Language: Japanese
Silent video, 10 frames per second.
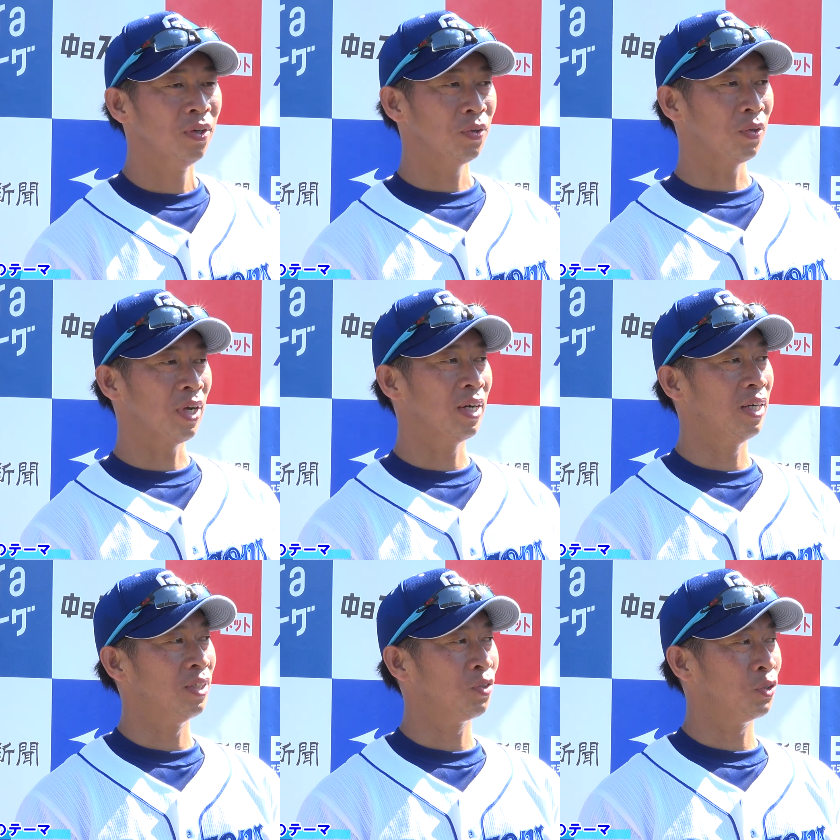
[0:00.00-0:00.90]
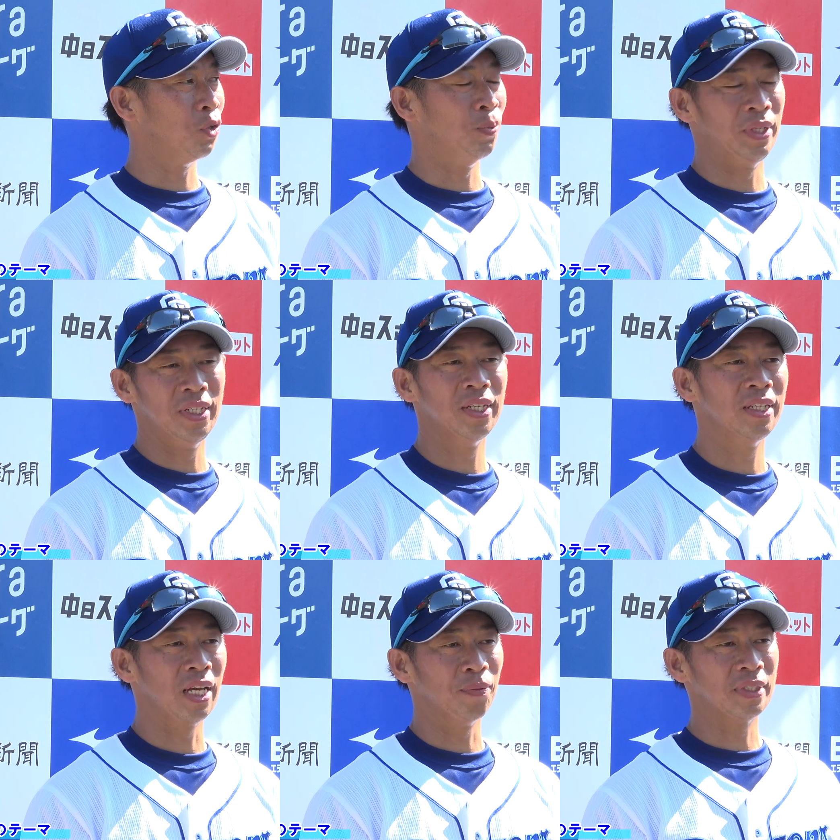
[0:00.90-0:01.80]
ことを考えて少し多めに
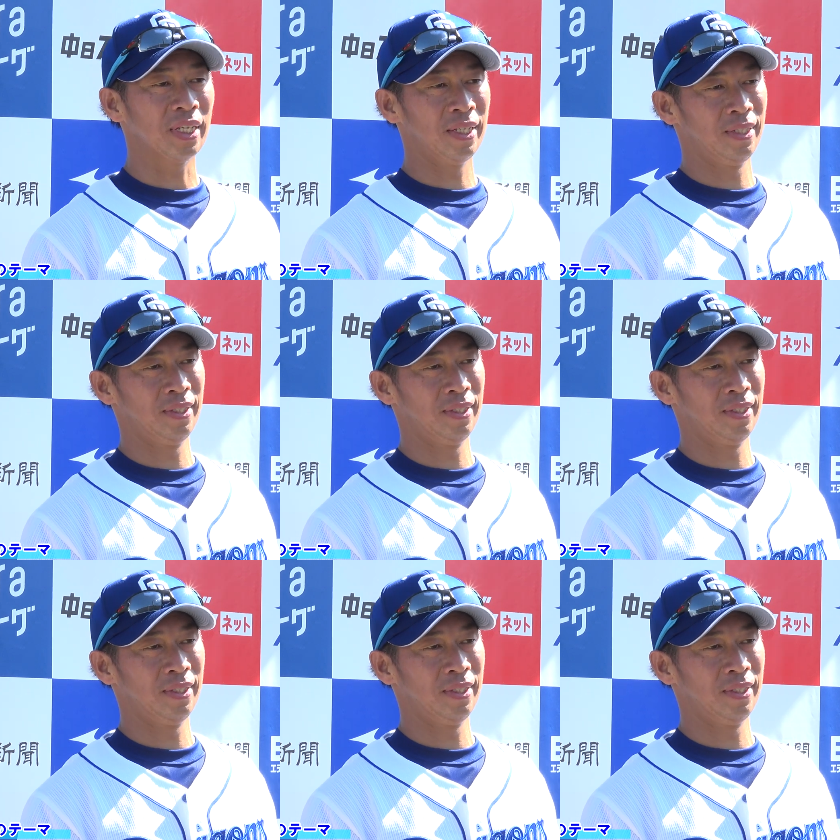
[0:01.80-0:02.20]
投げました